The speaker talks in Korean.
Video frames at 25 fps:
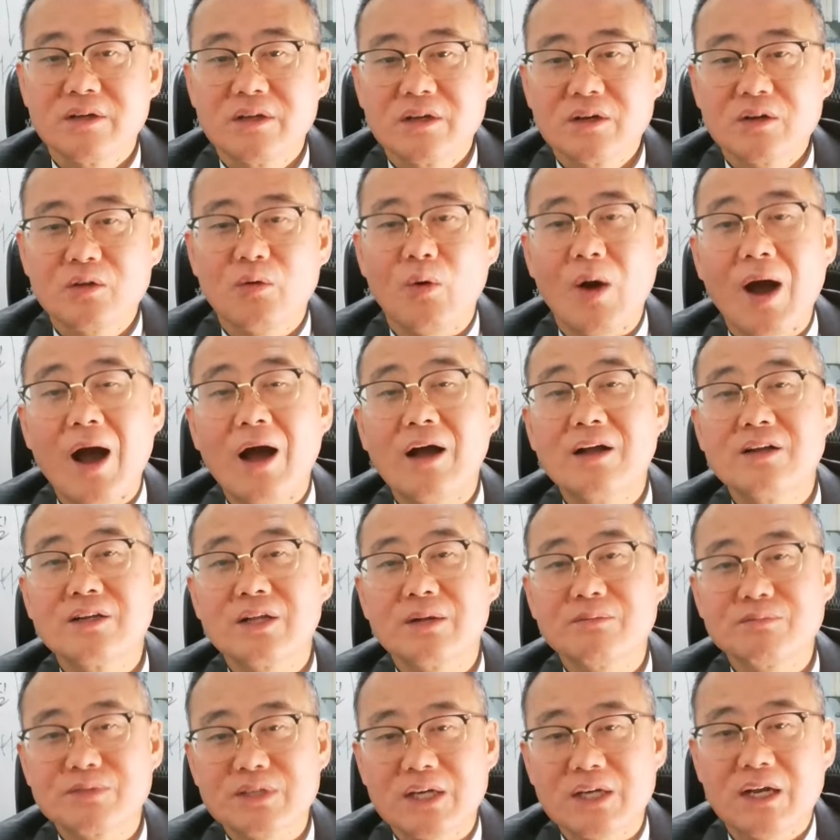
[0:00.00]
그 왕을
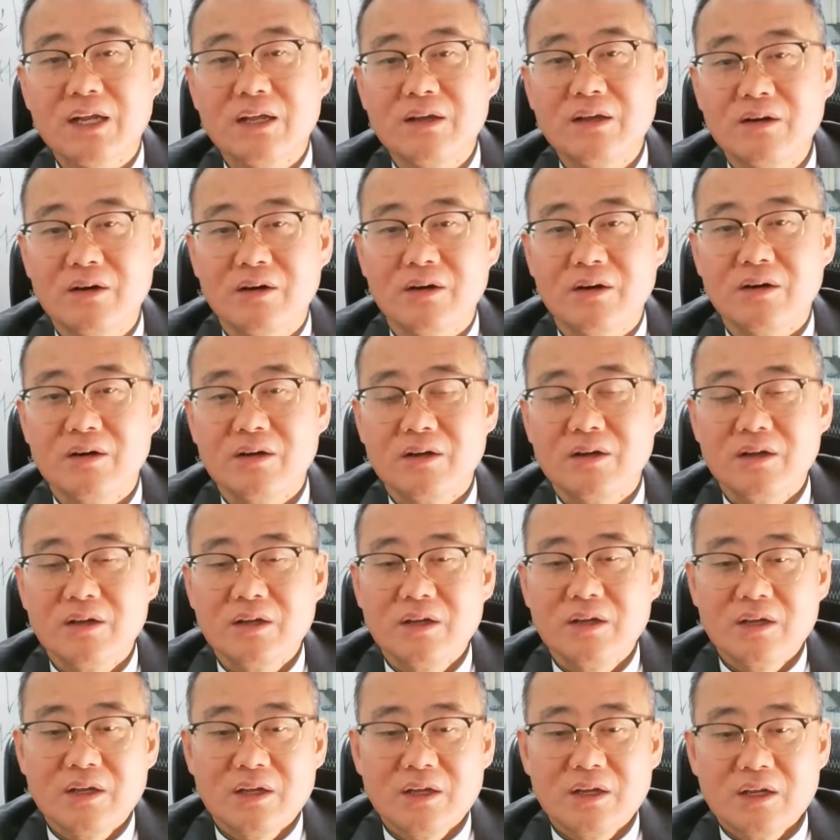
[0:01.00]
삼잖아요.
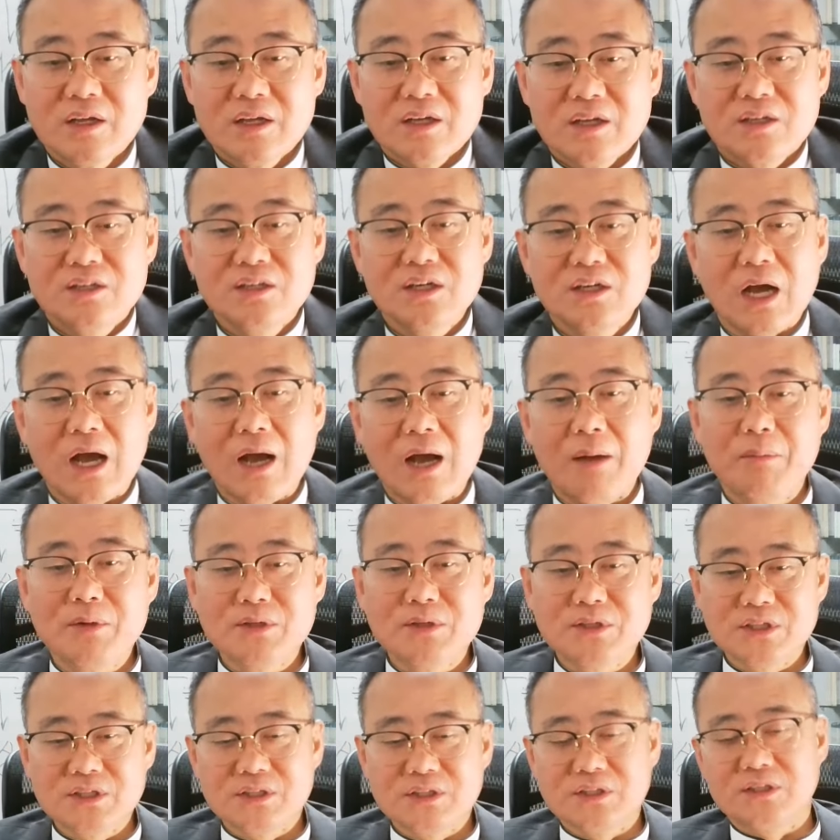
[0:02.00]
그
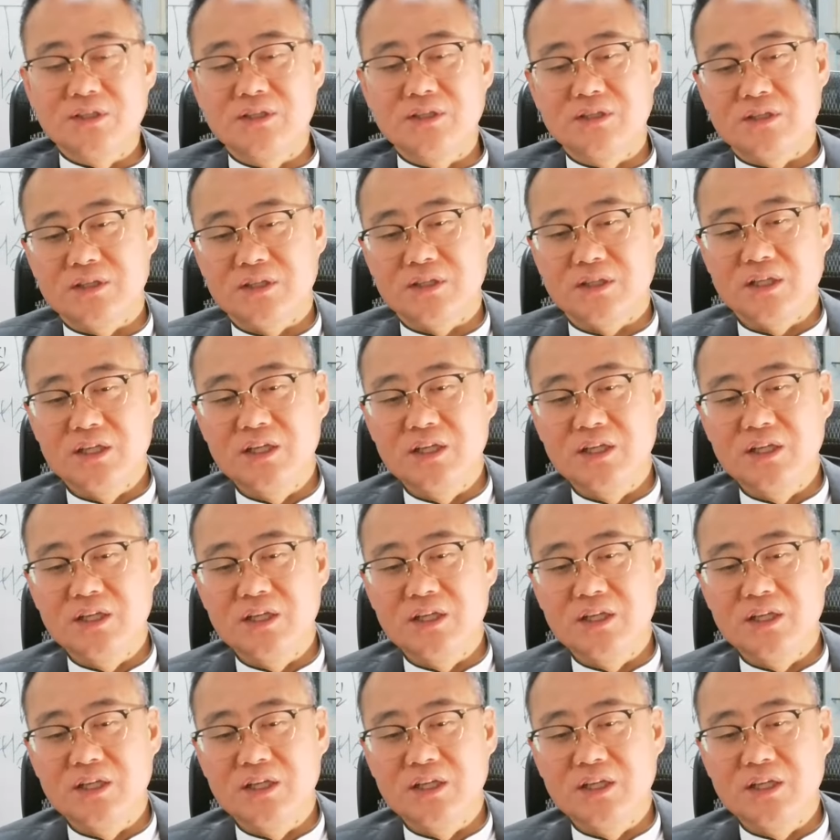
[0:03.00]
아버지는